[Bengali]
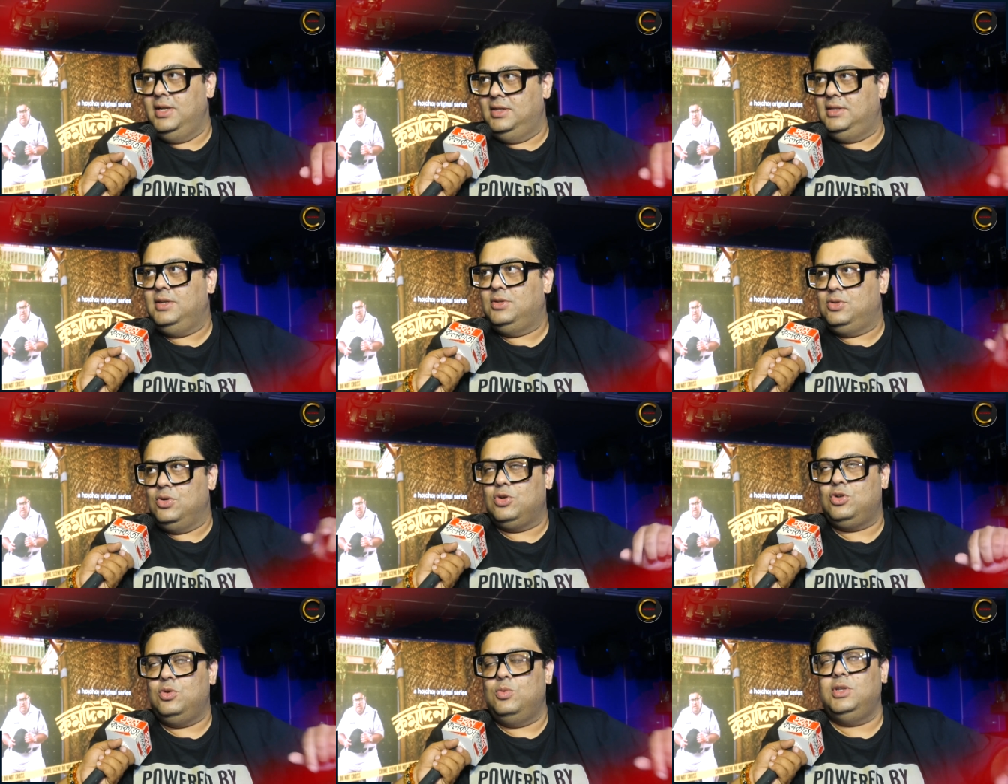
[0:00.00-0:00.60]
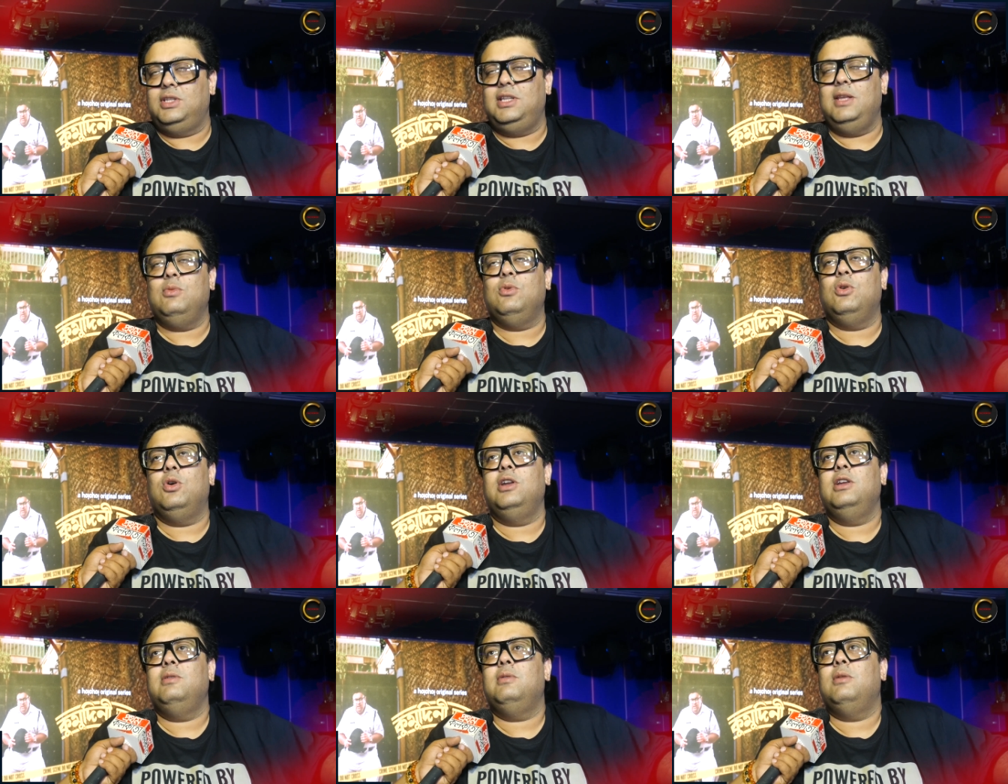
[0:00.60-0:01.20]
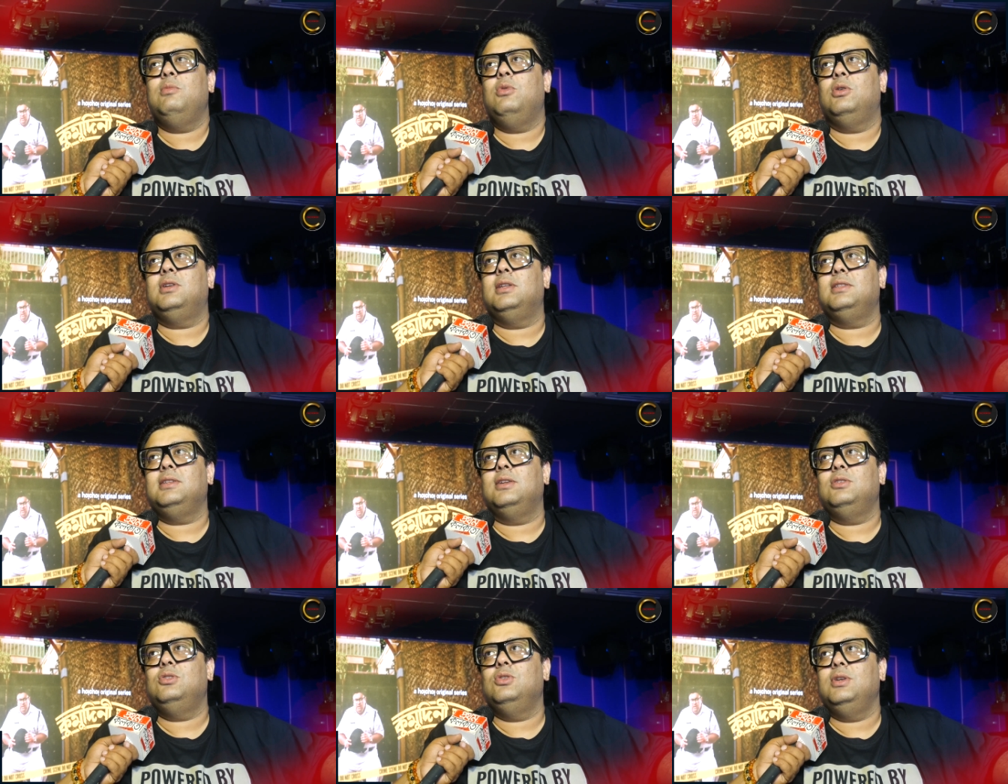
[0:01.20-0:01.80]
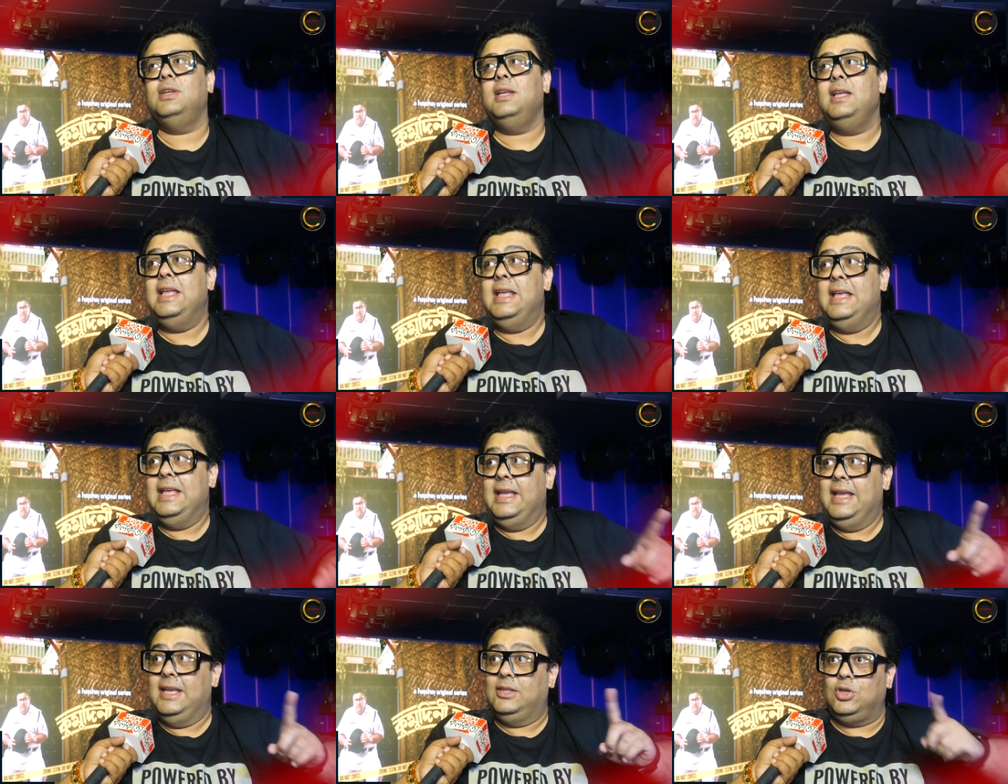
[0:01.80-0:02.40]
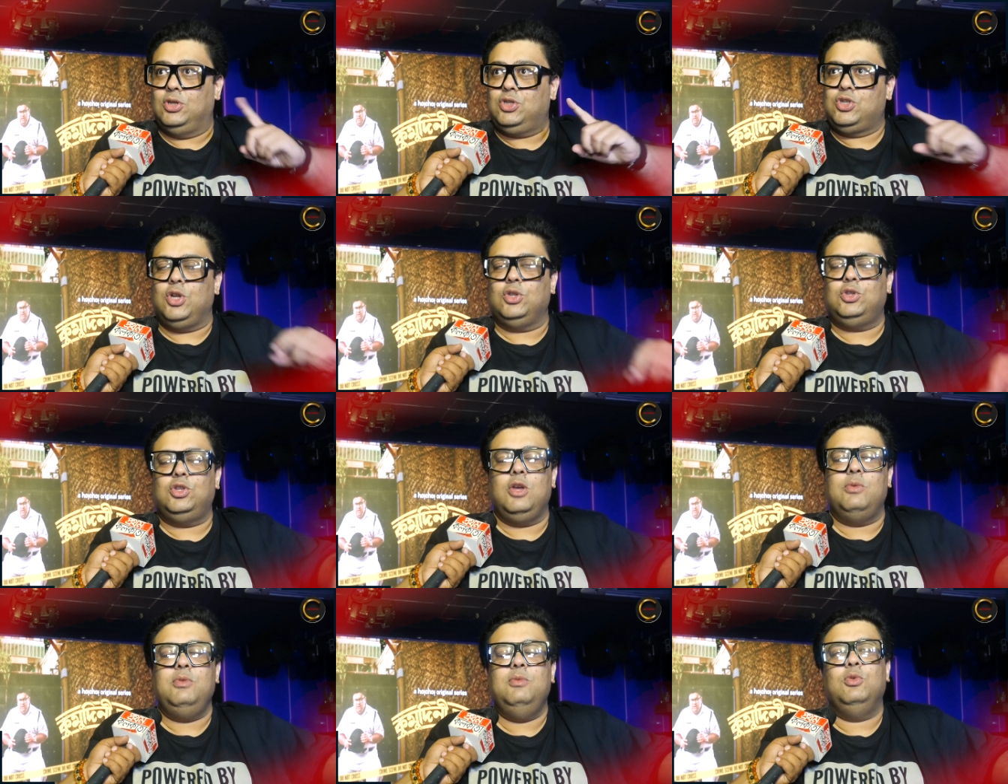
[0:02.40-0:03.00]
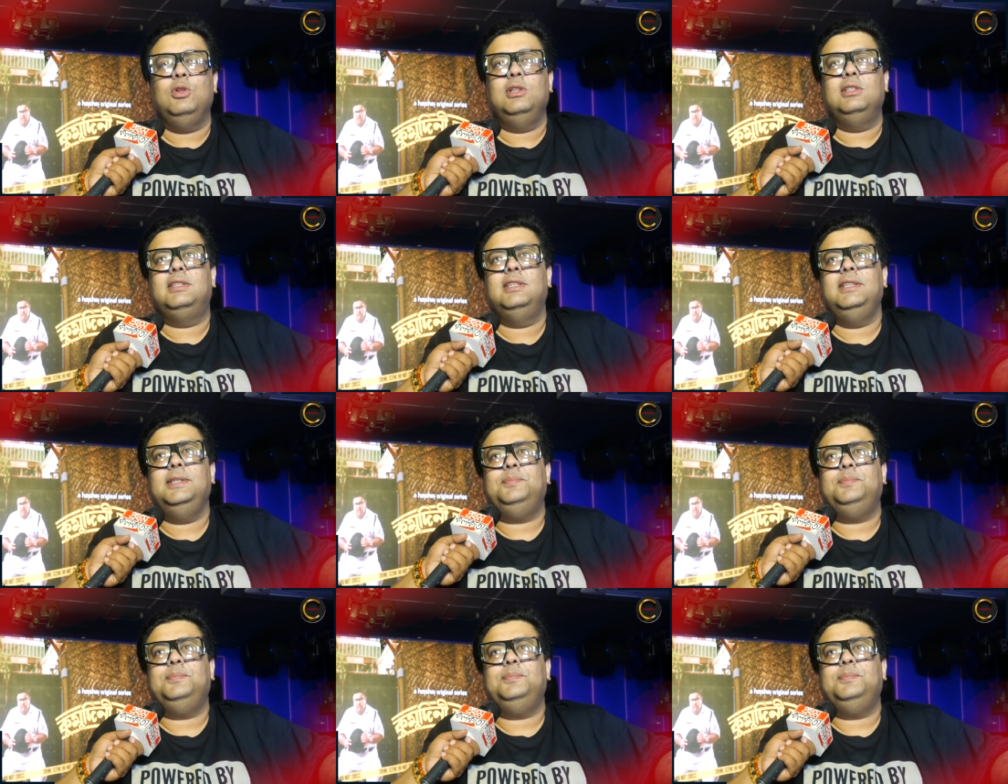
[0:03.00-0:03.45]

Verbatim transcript: ঋত্বিক চক্রবর্তী এবং অনির্বাণ ভট্টাচার্যকে এতৎ সত্ত্বেও আমি বলছি